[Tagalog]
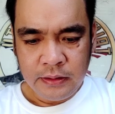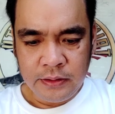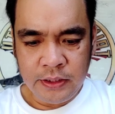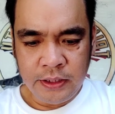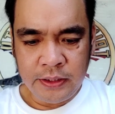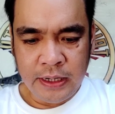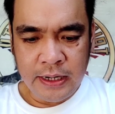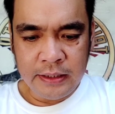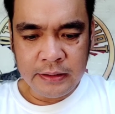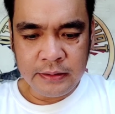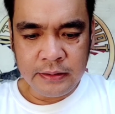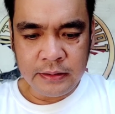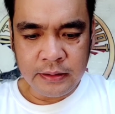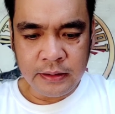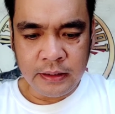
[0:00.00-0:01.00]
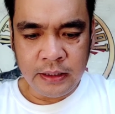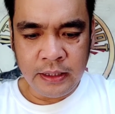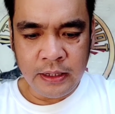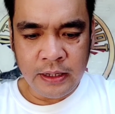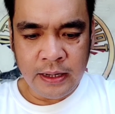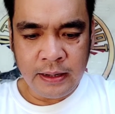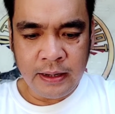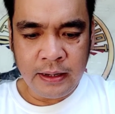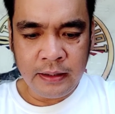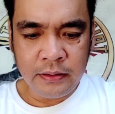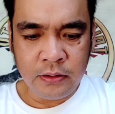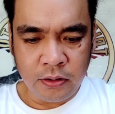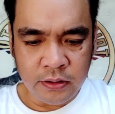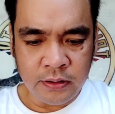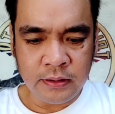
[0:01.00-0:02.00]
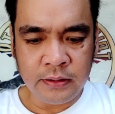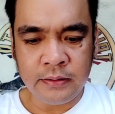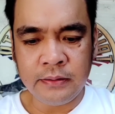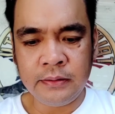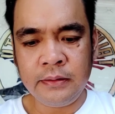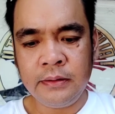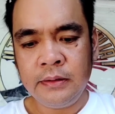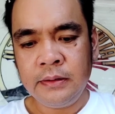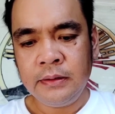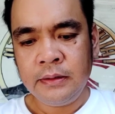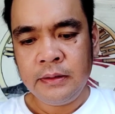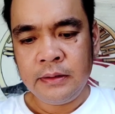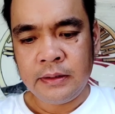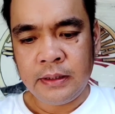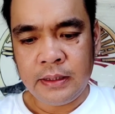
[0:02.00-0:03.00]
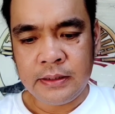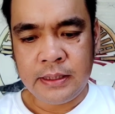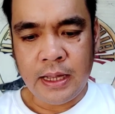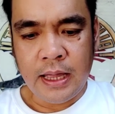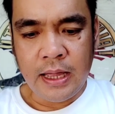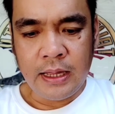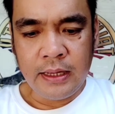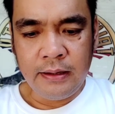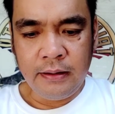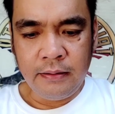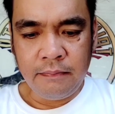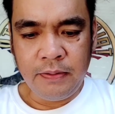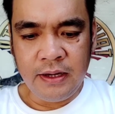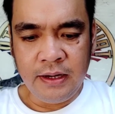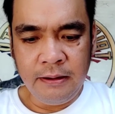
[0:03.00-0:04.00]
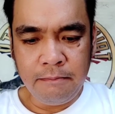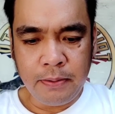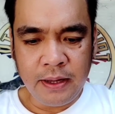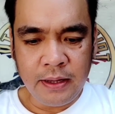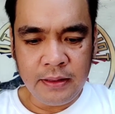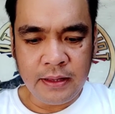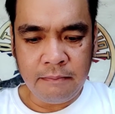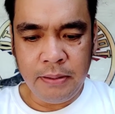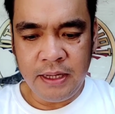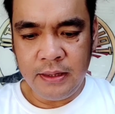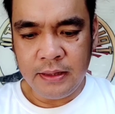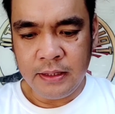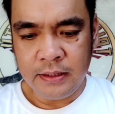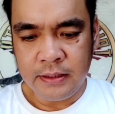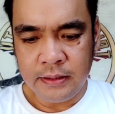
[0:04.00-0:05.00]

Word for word: Gerard Lia Don. Saka kay Felipe David.